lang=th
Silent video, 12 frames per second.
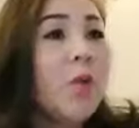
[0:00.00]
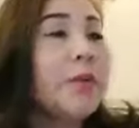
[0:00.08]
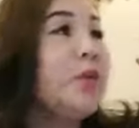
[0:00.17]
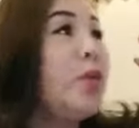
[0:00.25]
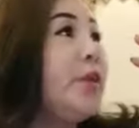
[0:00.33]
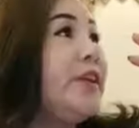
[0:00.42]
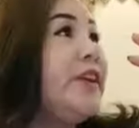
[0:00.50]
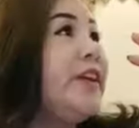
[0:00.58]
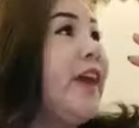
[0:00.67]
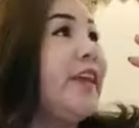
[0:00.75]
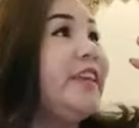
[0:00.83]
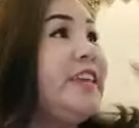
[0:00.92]
เป็นคนที่
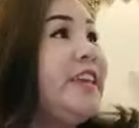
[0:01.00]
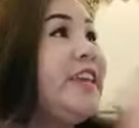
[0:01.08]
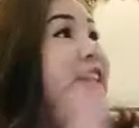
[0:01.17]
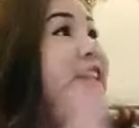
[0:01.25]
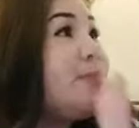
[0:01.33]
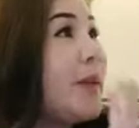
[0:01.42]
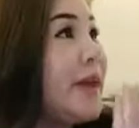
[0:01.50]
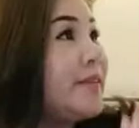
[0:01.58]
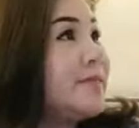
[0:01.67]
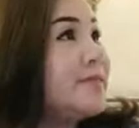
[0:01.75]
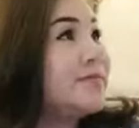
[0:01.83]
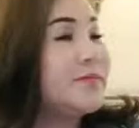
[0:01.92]
ขยี้เป็น
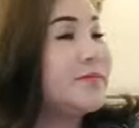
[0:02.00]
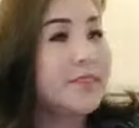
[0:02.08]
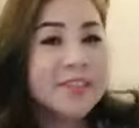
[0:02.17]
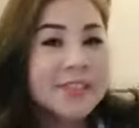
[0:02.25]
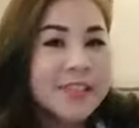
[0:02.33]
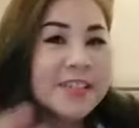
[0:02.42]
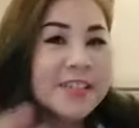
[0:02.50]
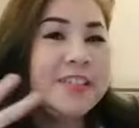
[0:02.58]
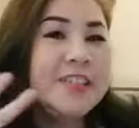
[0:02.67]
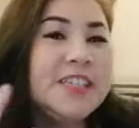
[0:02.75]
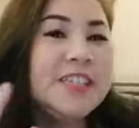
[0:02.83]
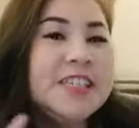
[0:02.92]
ข
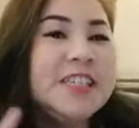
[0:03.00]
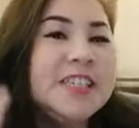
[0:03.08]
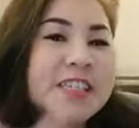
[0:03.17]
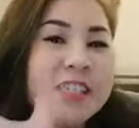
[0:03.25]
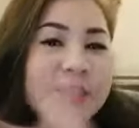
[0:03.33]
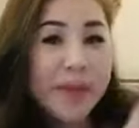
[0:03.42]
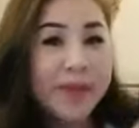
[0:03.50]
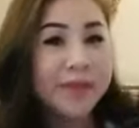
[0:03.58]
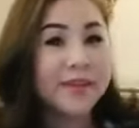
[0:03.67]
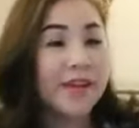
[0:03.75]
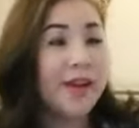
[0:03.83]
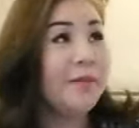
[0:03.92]
ยี้เป็น
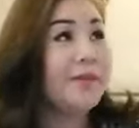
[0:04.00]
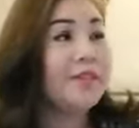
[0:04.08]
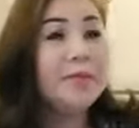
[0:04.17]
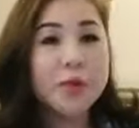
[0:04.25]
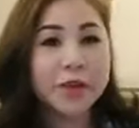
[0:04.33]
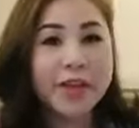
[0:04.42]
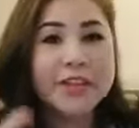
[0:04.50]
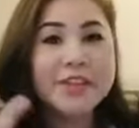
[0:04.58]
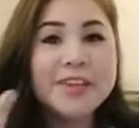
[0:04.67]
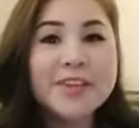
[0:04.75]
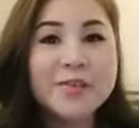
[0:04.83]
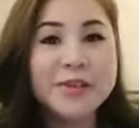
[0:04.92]
นะคะ ไม่ใช่บทข
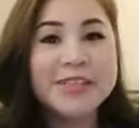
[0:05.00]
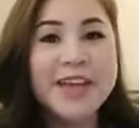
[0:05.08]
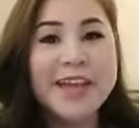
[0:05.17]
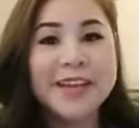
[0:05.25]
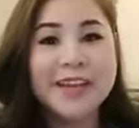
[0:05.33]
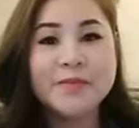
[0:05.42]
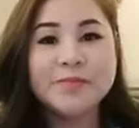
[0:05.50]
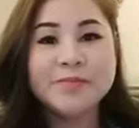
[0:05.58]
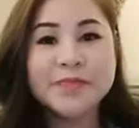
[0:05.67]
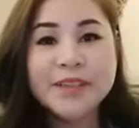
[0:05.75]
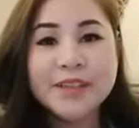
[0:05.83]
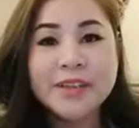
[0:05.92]
ยี้หัวใจนะ
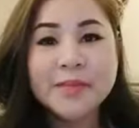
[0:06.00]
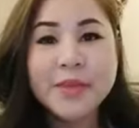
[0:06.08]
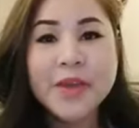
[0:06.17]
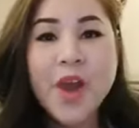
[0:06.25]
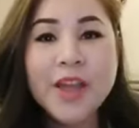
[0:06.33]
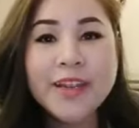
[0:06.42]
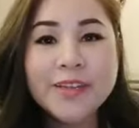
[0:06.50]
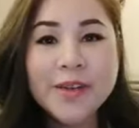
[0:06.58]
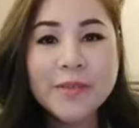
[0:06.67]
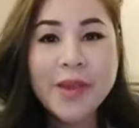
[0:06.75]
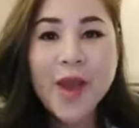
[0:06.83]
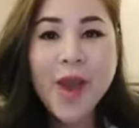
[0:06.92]
พี่อ้อย
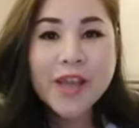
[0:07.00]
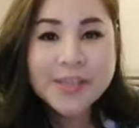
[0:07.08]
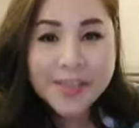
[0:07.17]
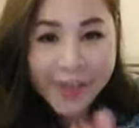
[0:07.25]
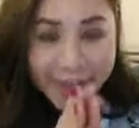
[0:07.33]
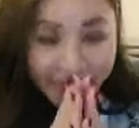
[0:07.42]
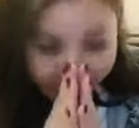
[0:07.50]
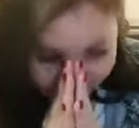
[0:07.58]
แม่อ้อยสวัสดีค่ะ